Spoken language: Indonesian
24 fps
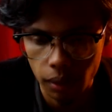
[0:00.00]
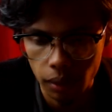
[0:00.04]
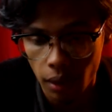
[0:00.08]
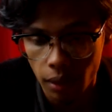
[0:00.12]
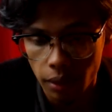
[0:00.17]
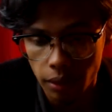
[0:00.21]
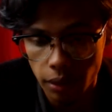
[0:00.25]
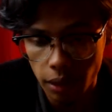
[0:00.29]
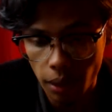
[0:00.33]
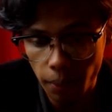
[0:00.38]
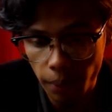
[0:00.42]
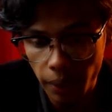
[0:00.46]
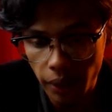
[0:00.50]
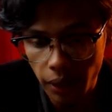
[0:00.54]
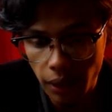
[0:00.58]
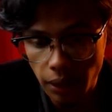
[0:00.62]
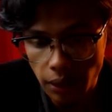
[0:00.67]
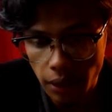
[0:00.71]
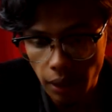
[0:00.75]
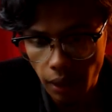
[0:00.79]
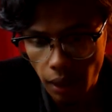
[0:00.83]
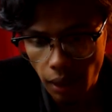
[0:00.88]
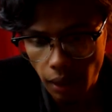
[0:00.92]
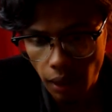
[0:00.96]
Sampai
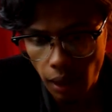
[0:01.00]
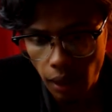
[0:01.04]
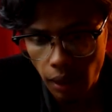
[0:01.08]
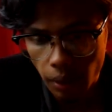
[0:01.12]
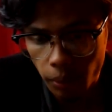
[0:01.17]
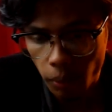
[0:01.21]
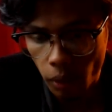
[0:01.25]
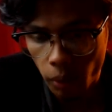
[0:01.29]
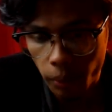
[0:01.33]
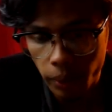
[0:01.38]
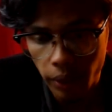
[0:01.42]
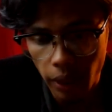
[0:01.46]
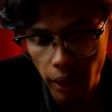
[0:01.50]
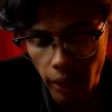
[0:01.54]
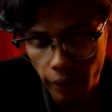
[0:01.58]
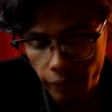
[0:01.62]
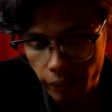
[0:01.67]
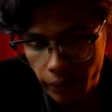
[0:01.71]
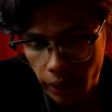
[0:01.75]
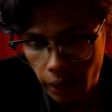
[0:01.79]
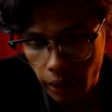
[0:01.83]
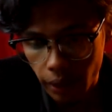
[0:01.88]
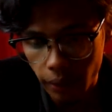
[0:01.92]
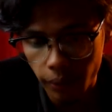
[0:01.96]
desanya naik mobil
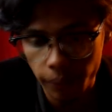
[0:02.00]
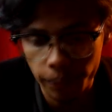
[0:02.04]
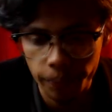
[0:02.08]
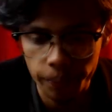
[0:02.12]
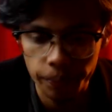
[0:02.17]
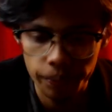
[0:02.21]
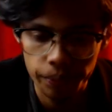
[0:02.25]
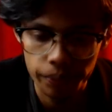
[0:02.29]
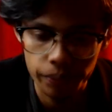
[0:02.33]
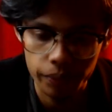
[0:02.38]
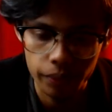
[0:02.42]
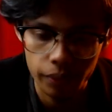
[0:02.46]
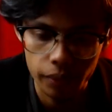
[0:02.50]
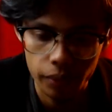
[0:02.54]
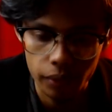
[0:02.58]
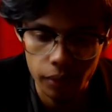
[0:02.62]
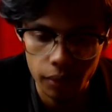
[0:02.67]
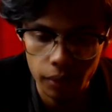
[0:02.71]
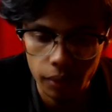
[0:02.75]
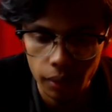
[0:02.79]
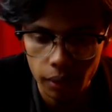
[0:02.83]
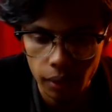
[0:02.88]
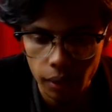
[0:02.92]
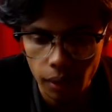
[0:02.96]
FD.
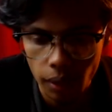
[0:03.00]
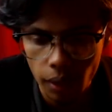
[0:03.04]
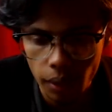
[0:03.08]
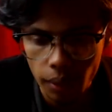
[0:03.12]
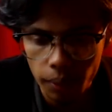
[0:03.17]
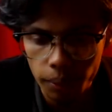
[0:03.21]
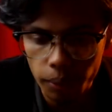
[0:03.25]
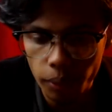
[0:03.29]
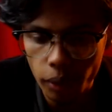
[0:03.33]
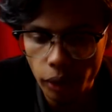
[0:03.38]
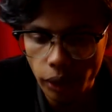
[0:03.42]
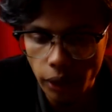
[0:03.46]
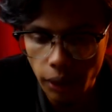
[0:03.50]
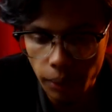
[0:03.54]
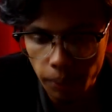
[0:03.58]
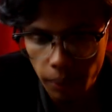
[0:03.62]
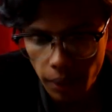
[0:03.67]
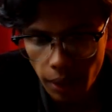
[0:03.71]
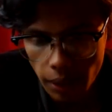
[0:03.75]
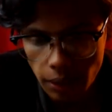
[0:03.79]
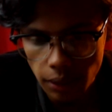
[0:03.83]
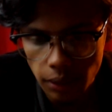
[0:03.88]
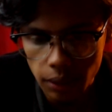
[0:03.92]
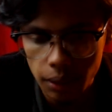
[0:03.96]
Boten
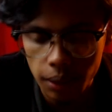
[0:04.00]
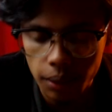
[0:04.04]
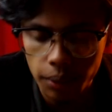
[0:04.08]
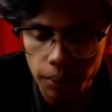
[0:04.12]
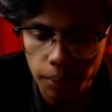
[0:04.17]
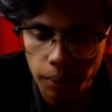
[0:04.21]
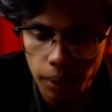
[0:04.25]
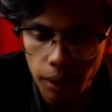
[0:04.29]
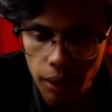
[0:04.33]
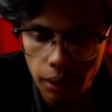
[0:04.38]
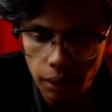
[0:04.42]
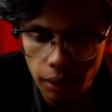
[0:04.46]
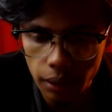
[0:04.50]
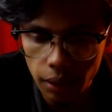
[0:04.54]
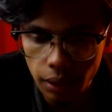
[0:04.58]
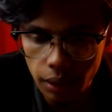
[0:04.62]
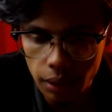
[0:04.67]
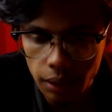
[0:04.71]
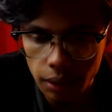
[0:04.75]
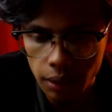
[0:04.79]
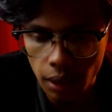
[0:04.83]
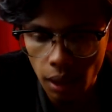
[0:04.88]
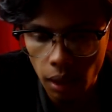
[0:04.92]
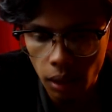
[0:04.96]
mas, berhenti
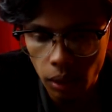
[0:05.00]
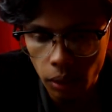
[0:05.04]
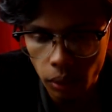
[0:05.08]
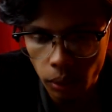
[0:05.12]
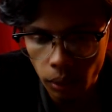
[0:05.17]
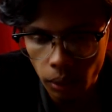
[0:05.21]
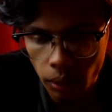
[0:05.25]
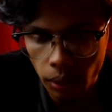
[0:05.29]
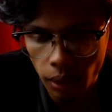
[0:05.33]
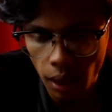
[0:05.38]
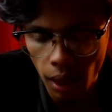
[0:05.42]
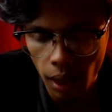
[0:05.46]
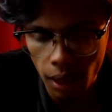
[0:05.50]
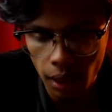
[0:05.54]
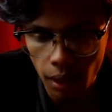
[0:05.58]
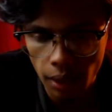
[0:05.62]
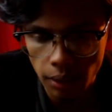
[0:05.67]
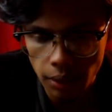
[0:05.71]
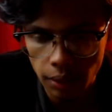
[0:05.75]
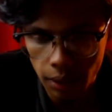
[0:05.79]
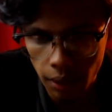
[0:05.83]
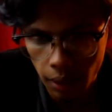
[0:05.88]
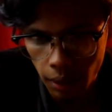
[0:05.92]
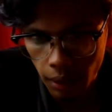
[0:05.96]
di jalur
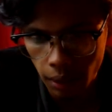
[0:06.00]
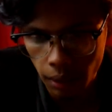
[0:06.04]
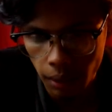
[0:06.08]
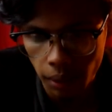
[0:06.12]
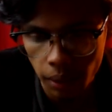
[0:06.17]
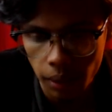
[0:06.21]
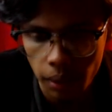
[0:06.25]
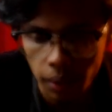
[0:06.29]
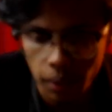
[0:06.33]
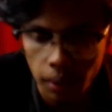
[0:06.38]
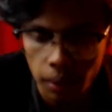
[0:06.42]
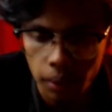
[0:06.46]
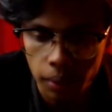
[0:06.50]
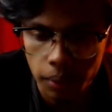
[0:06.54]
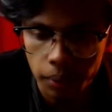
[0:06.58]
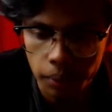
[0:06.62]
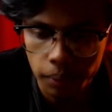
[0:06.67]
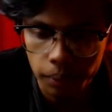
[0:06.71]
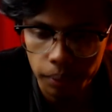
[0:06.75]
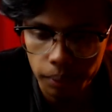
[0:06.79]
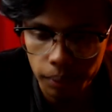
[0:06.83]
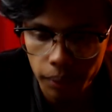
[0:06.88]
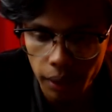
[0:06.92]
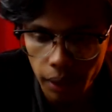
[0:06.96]
alas D.
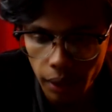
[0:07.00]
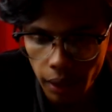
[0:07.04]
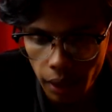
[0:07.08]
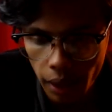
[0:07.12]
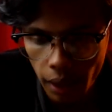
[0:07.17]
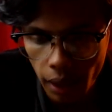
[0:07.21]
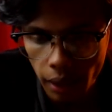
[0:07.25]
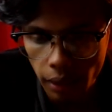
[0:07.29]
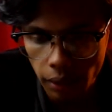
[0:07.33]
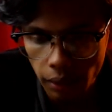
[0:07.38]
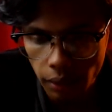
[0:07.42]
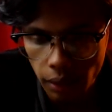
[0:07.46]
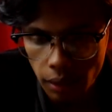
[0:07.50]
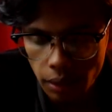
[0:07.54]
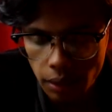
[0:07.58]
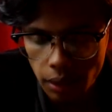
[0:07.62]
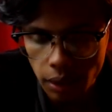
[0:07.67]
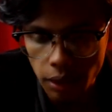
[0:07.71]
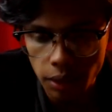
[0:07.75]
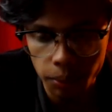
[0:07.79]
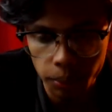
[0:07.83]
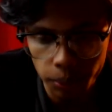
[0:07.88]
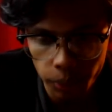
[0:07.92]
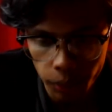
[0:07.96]
Mengke enten sing
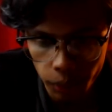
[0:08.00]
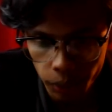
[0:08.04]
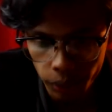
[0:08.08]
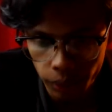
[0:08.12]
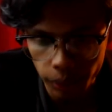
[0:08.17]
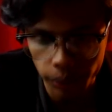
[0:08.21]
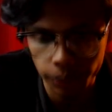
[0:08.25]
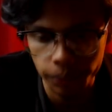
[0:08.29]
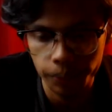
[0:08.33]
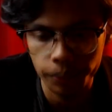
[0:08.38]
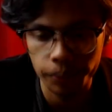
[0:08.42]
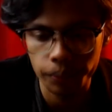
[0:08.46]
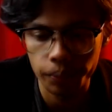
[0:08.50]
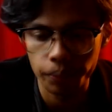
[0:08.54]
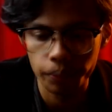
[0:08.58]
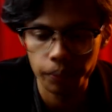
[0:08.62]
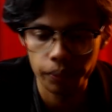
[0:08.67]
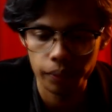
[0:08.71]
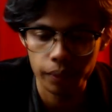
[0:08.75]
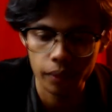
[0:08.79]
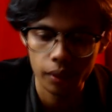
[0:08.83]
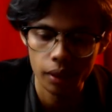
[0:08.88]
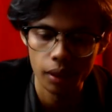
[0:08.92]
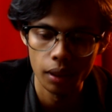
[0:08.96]
jemput.
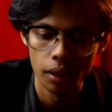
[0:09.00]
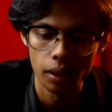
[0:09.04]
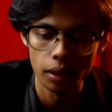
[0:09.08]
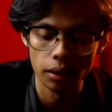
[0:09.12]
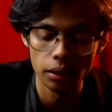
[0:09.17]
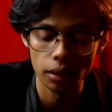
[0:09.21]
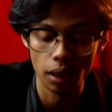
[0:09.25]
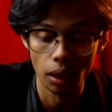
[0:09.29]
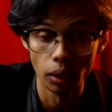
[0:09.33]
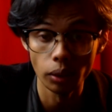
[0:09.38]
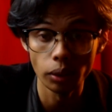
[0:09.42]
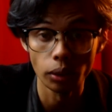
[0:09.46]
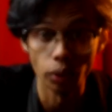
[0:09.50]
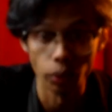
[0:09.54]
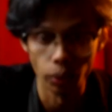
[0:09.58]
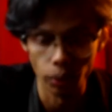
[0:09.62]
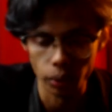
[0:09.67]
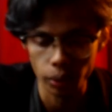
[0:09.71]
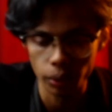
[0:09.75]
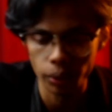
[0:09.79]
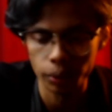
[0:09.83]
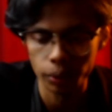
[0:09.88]
Sahut Nur.